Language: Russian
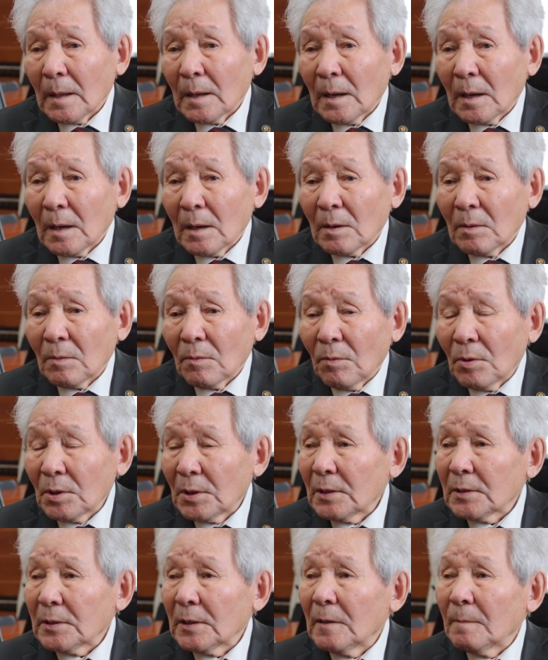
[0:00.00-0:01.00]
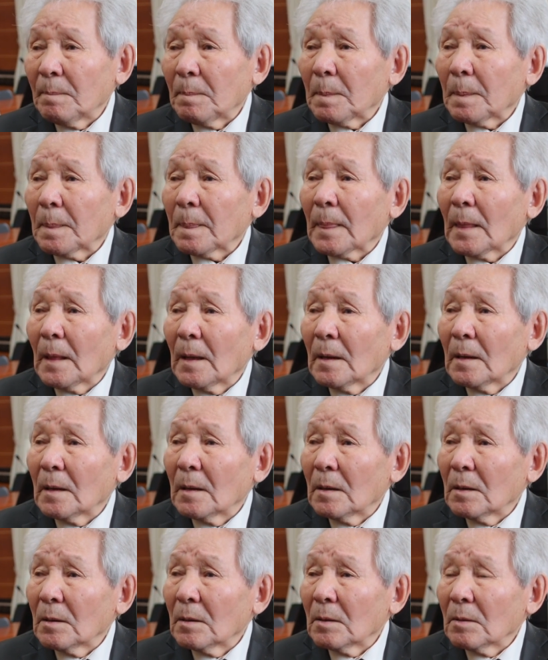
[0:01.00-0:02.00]
Э, вот эти э,
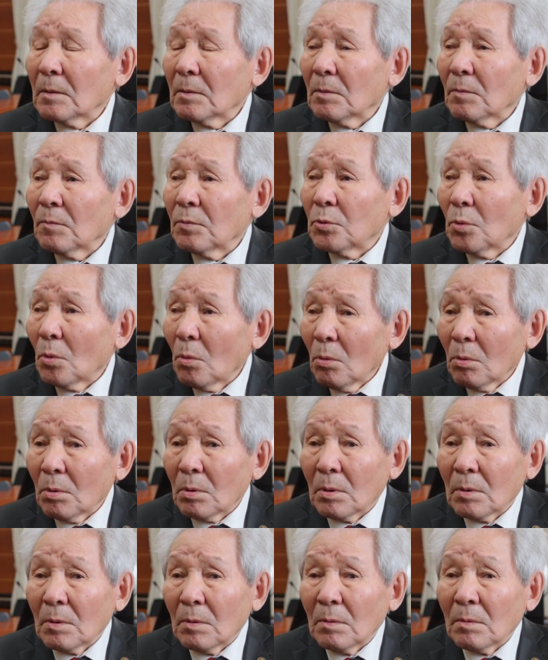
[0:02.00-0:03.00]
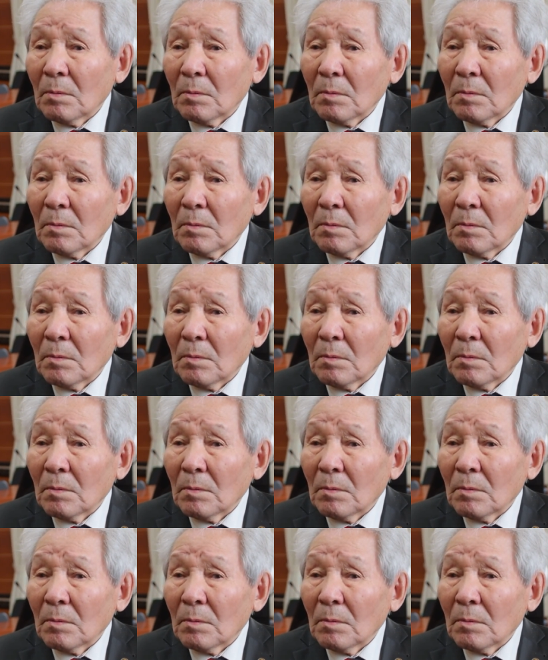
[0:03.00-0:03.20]
вдруг